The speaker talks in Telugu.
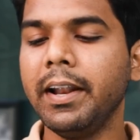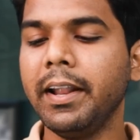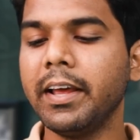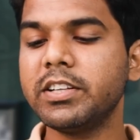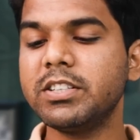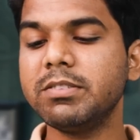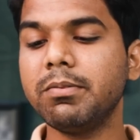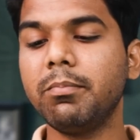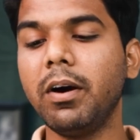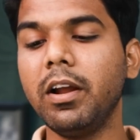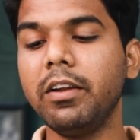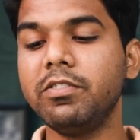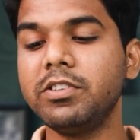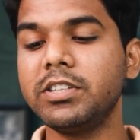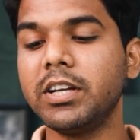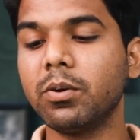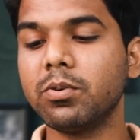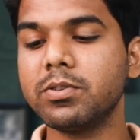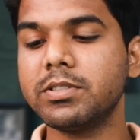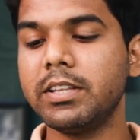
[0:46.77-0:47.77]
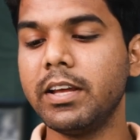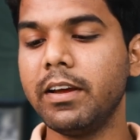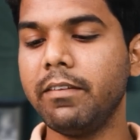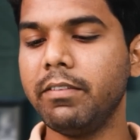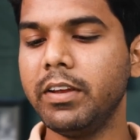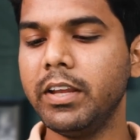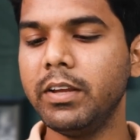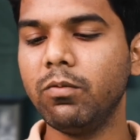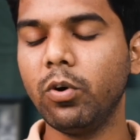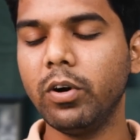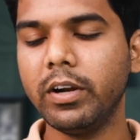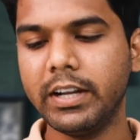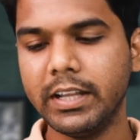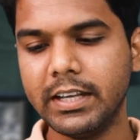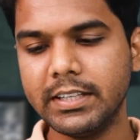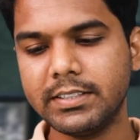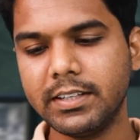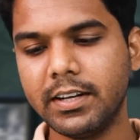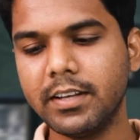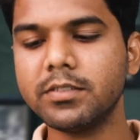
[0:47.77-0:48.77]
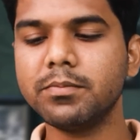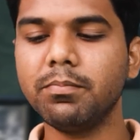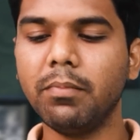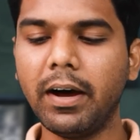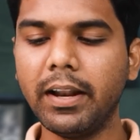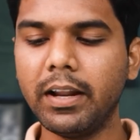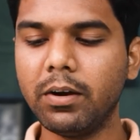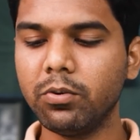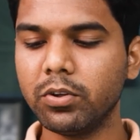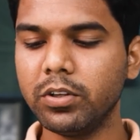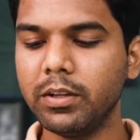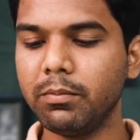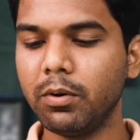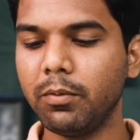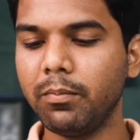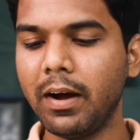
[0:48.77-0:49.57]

నెక్స్ట్ మొబైల్ విషయానికి వస్తే వివో టీ సిరీస్ బాగానే ఉంటుంది